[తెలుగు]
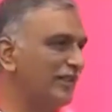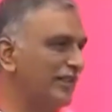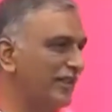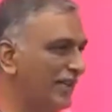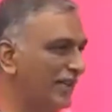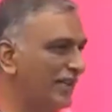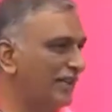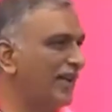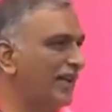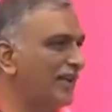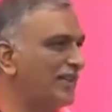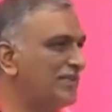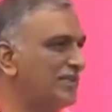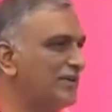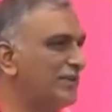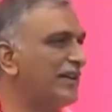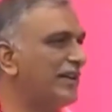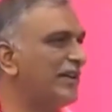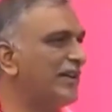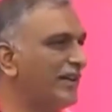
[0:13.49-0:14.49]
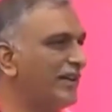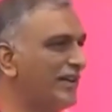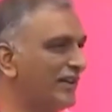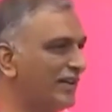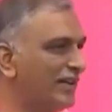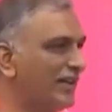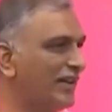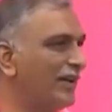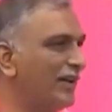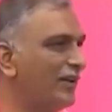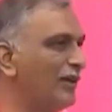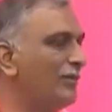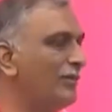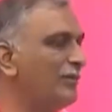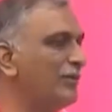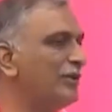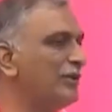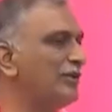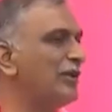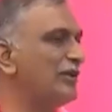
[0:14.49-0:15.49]
ఇవాళ ఈ రాష్ట్రం అనేక రంగాల్లో
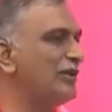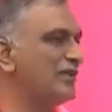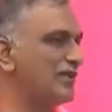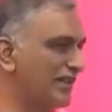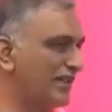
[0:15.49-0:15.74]
అభివృద్ధిలో